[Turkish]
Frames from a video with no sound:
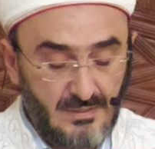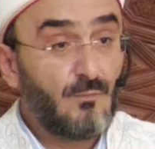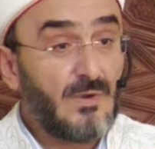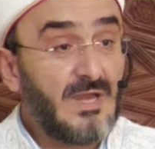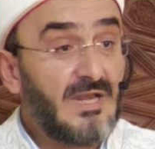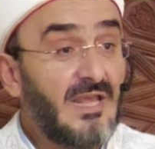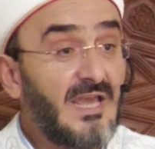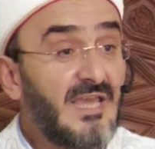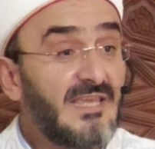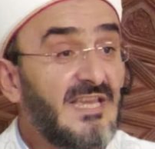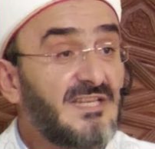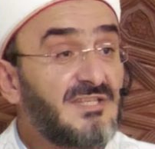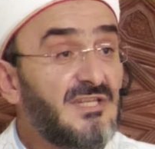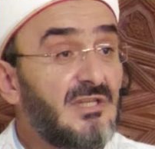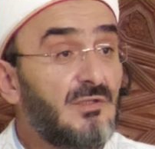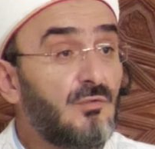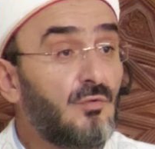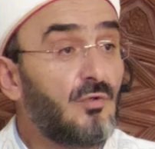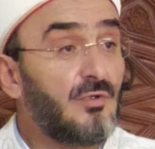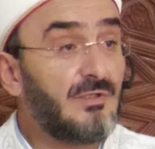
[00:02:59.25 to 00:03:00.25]
وَلَا
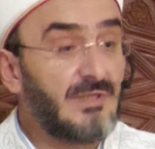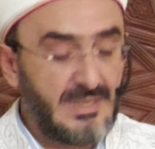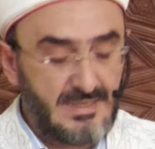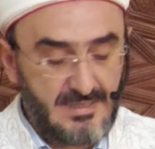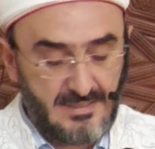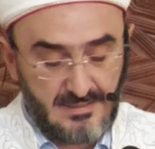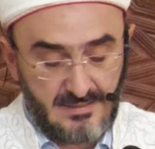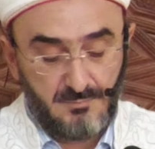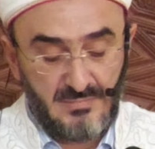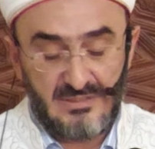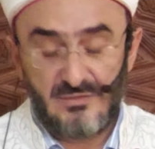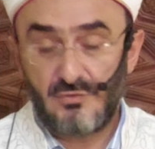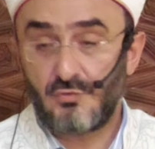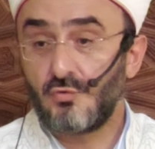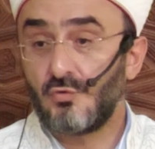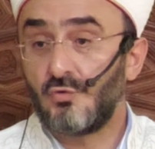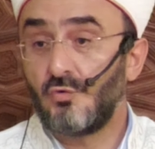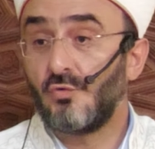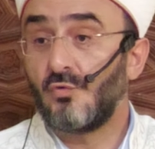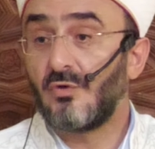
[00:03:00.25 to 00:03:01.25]
يَجِدُونَ مِنْ
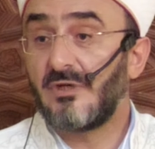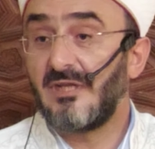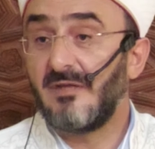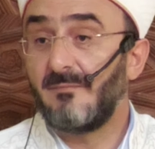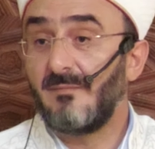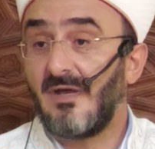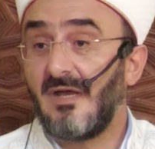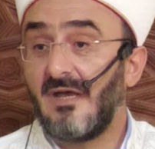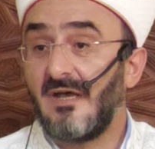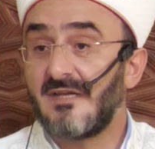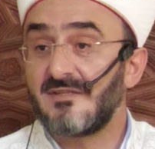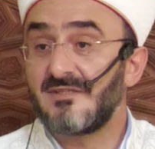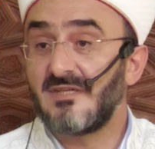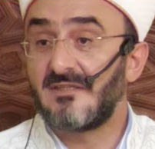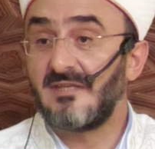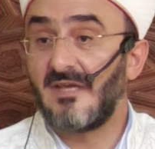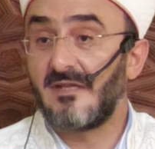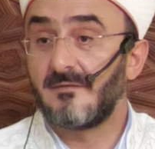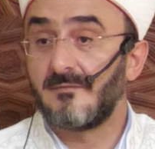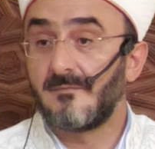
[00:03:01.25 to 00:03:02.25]
صُدُورِهِمْ
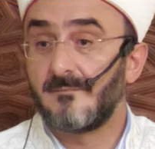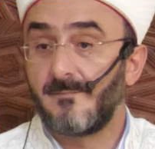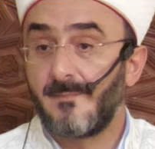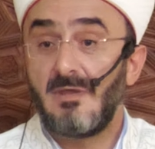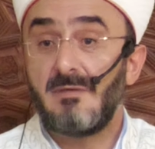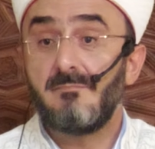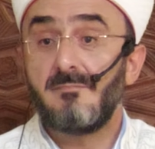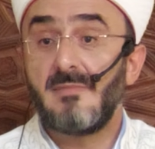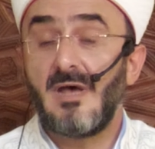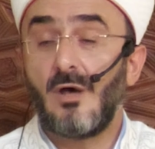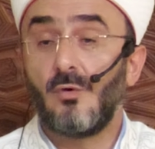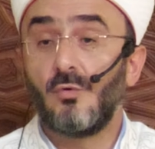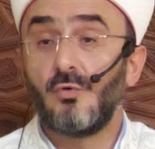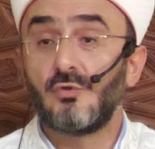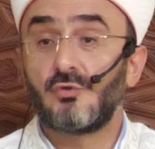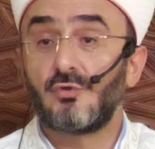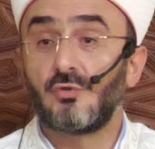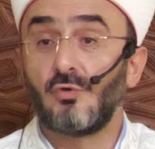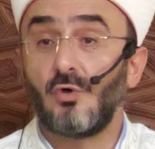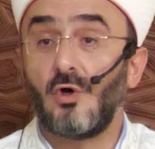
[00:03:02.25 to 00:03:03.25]
حَاجَةً مِمَّا
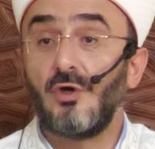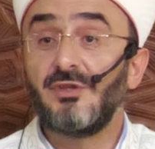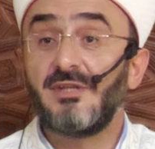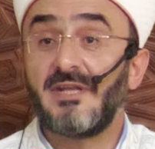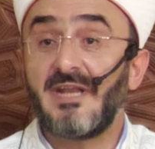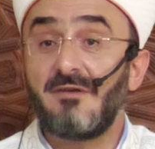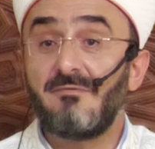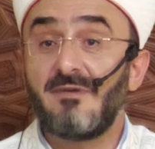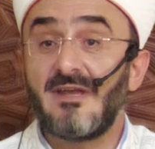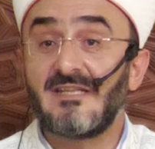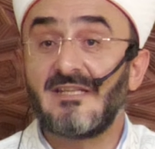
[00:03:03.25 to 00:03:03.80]
utu. Onlara